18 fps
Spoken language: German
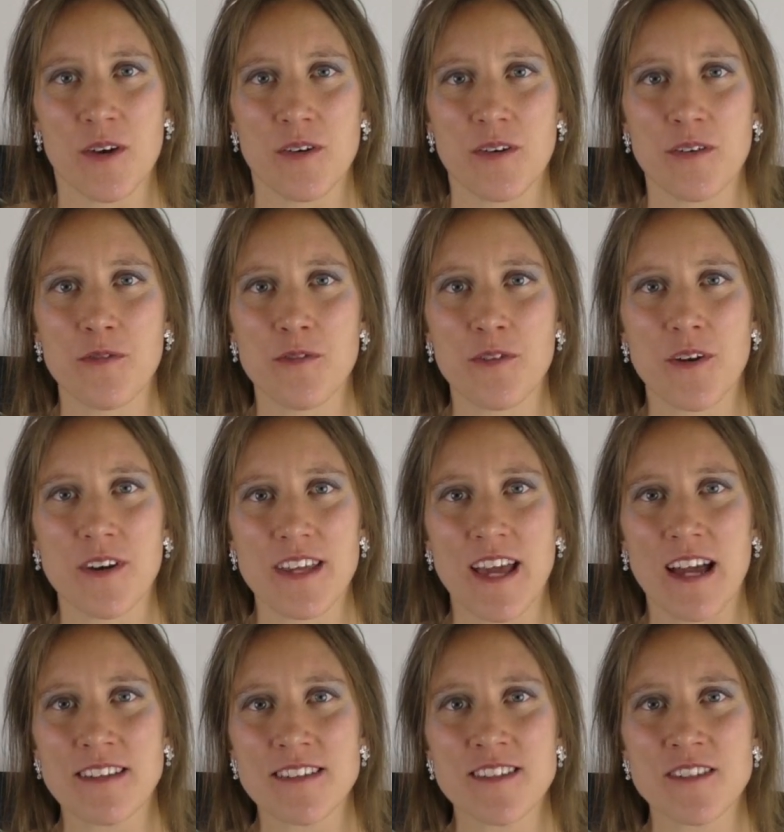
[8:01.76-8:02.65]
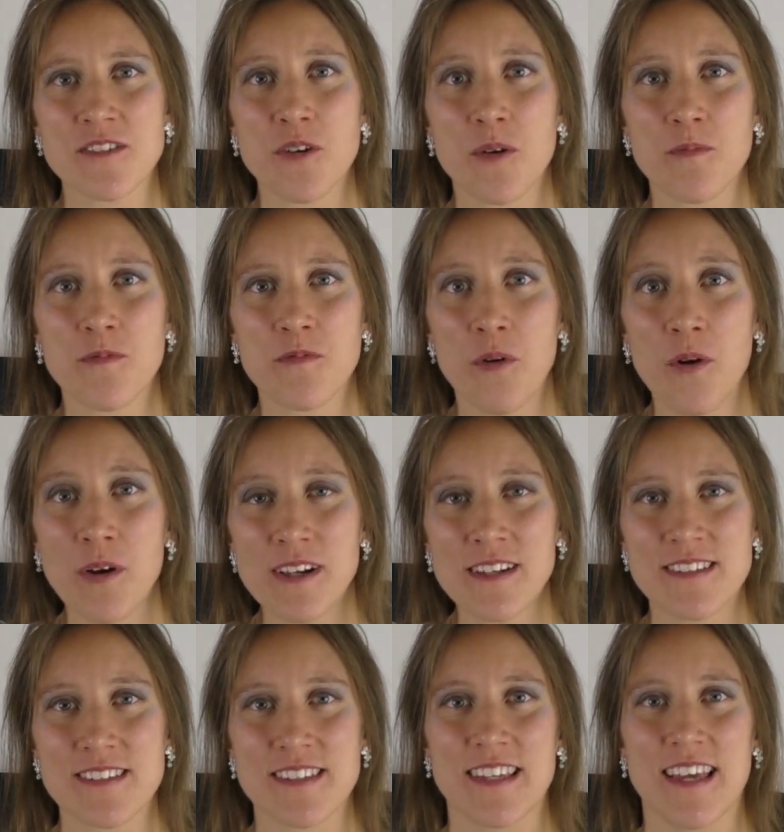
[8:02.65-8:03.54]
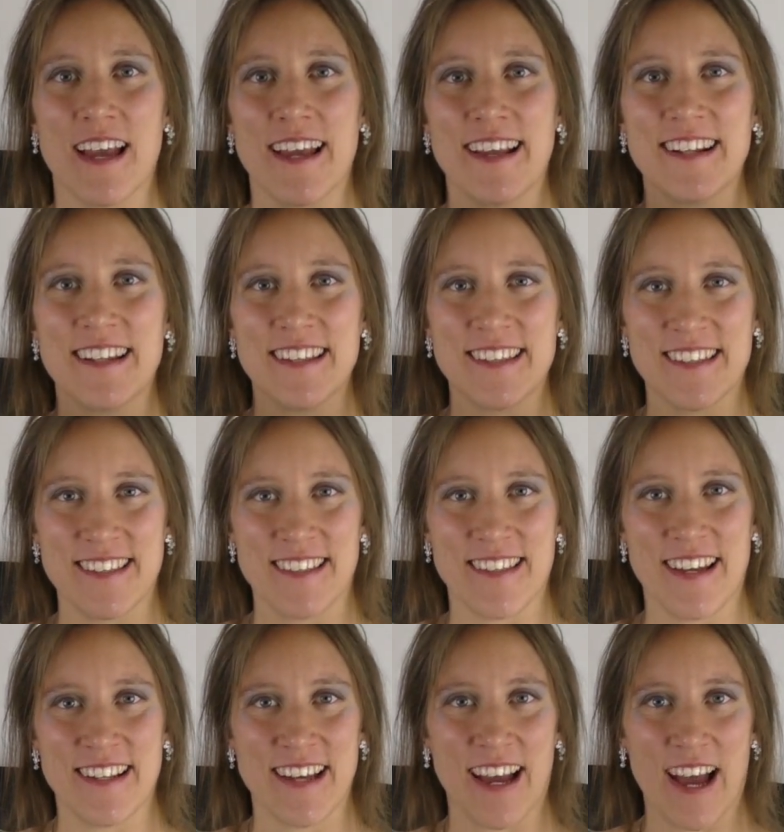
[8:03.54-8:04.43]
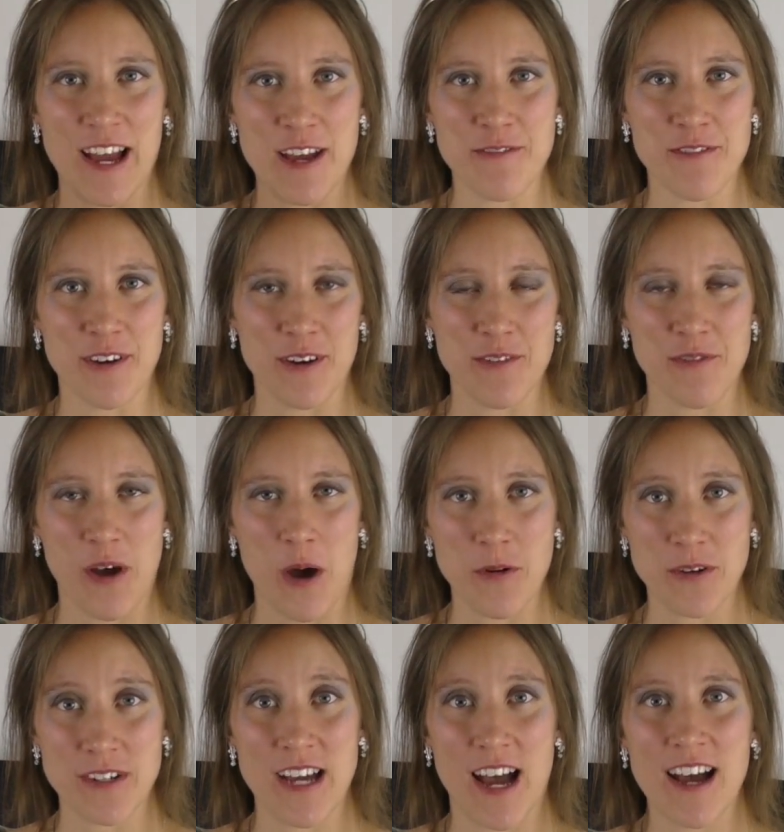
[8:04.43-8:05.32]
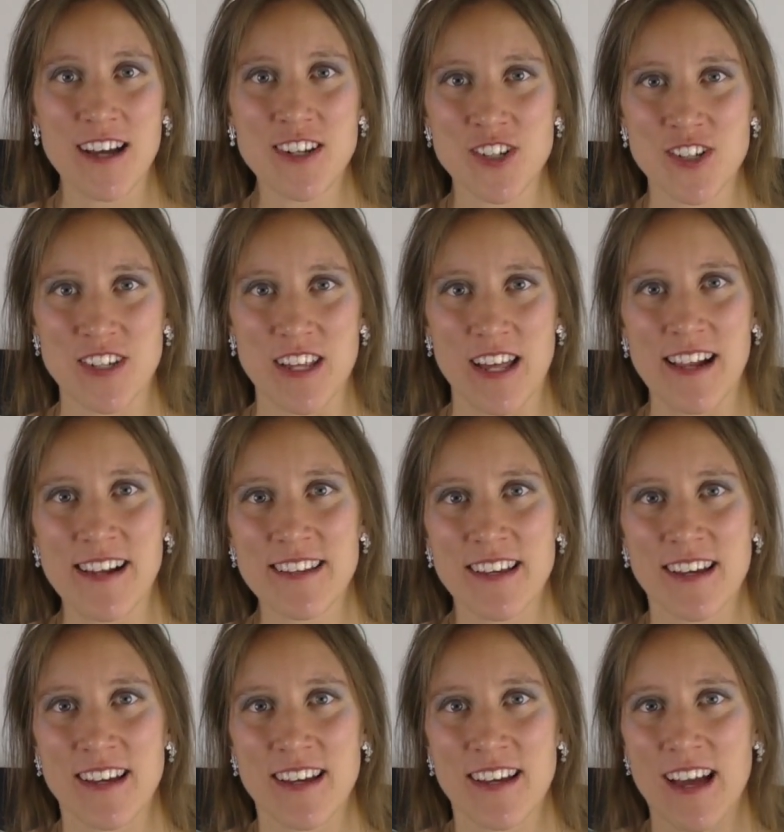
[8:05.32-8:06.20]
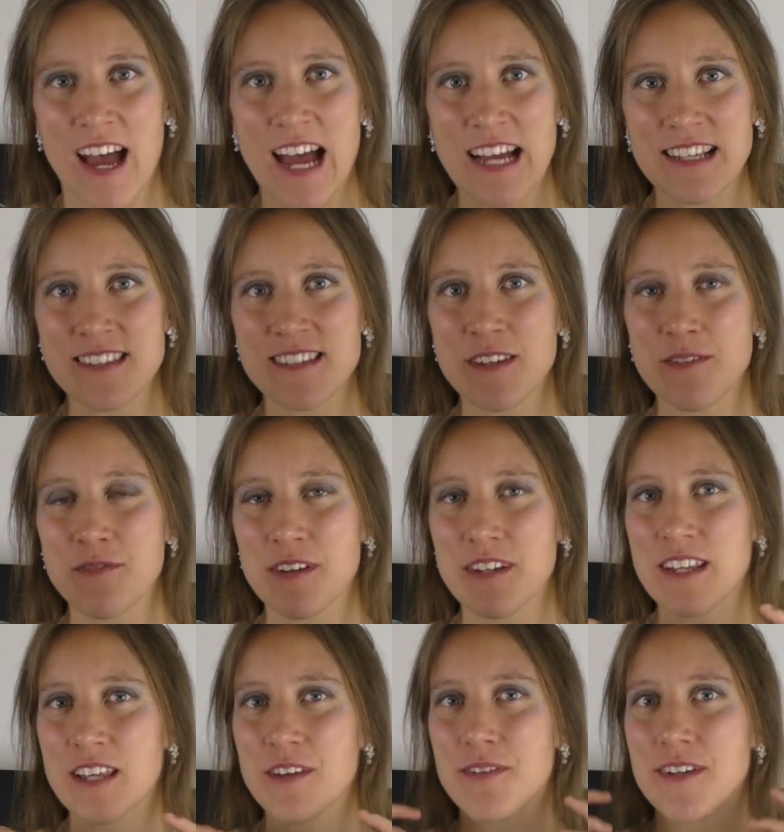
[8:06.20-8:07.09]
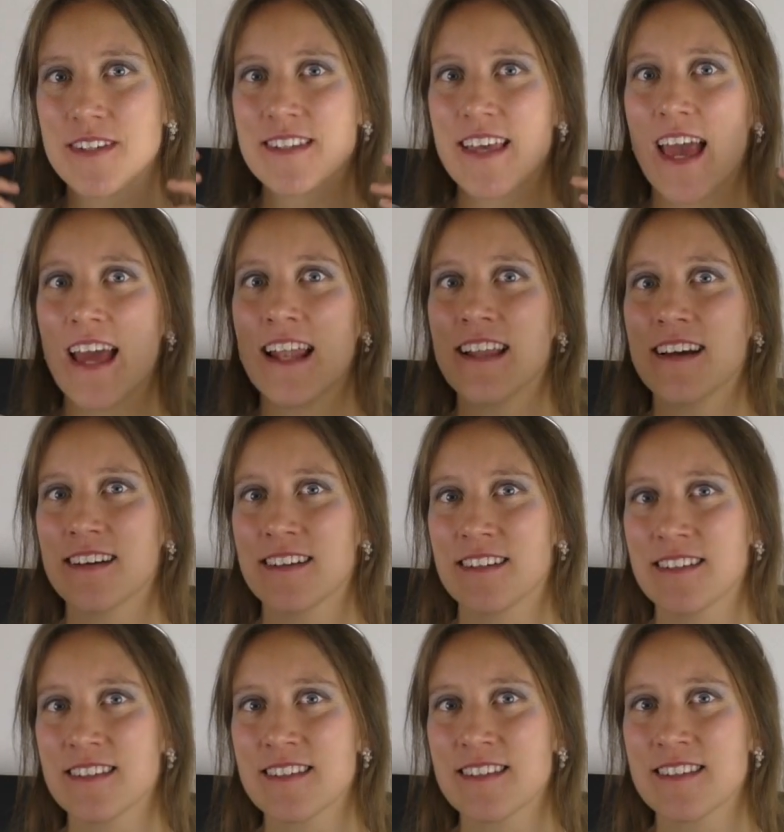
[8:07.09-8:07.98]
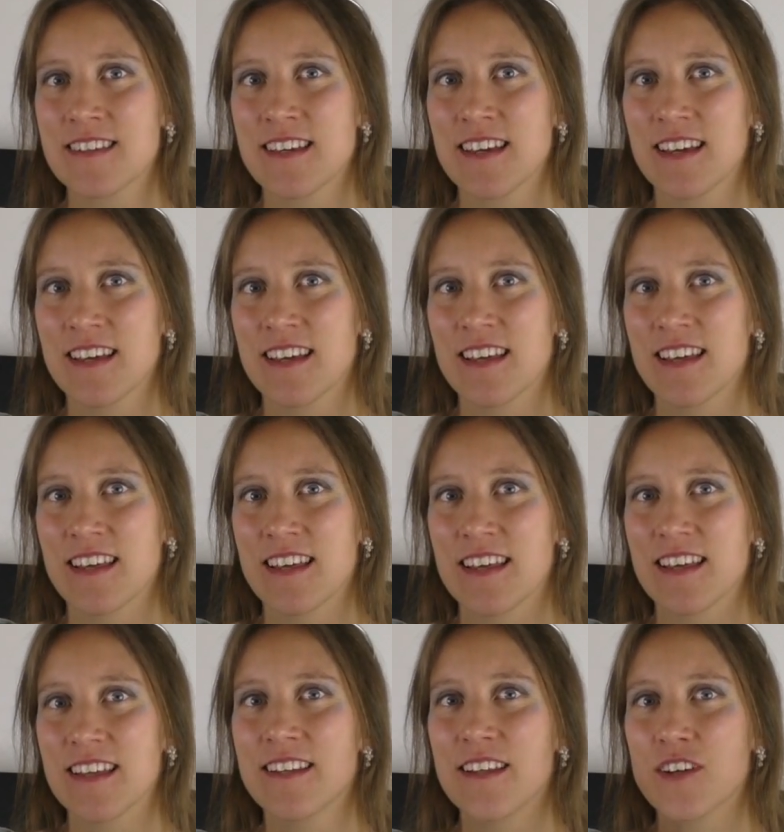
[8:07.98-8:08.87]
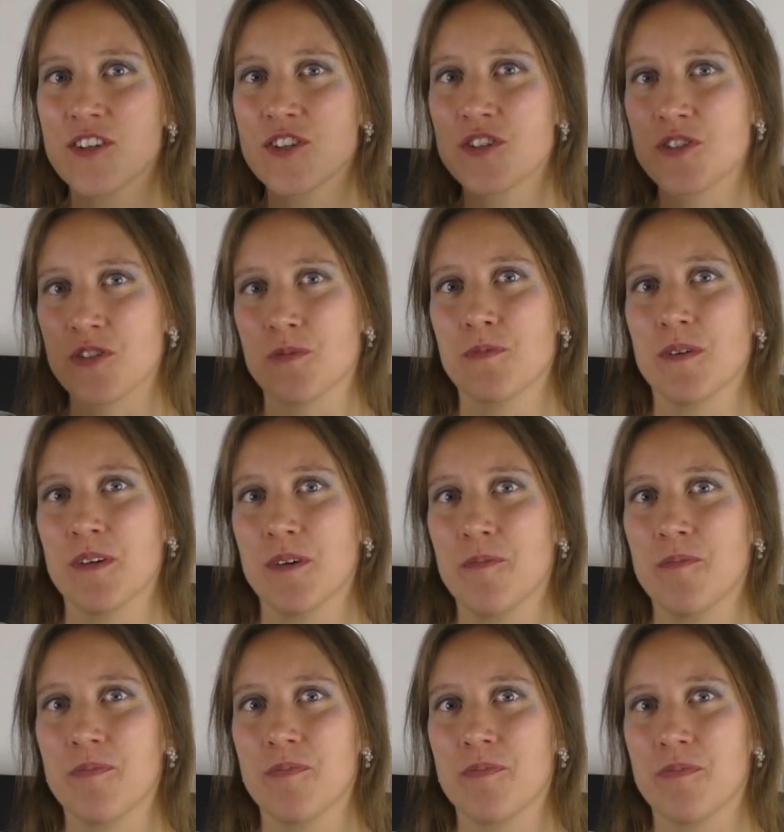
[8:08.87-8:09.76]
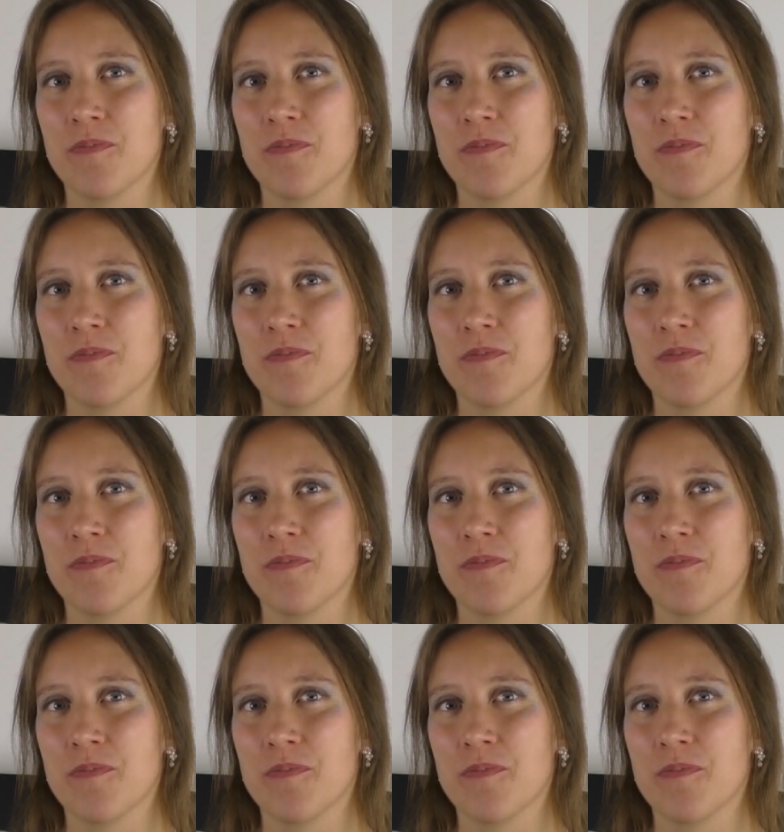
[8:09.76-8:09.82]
Und Florianzen, obwohl sie eigentlich eine reifere Frau darstellt, hat sie, finde ich, was Helleres in der Stimme.